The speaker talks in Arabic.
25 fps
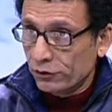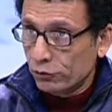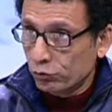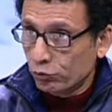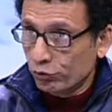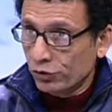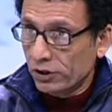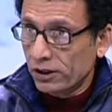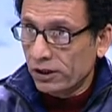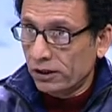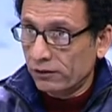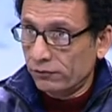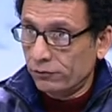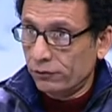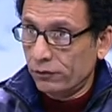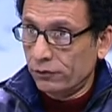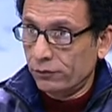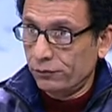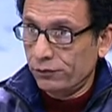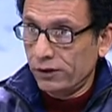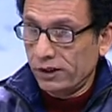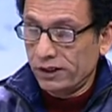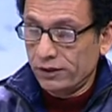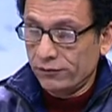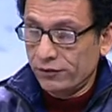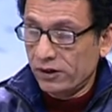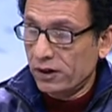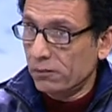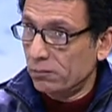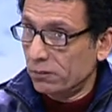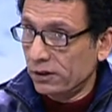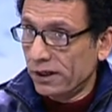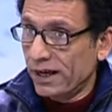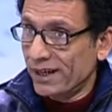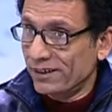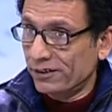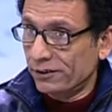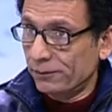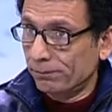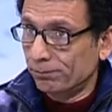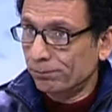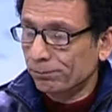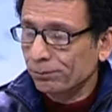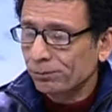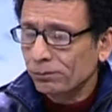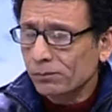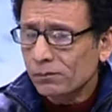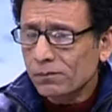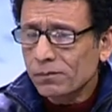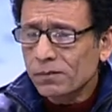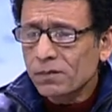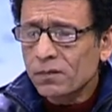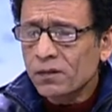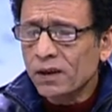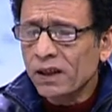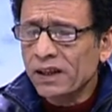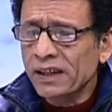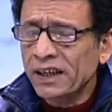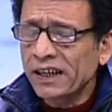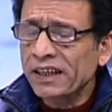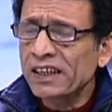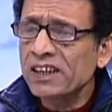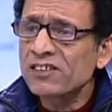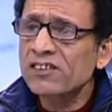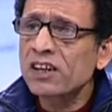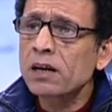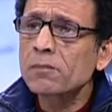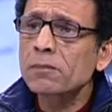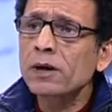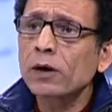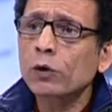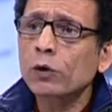فيش مشكله فاحنا فعلا بنقدم م. لكن اذا لم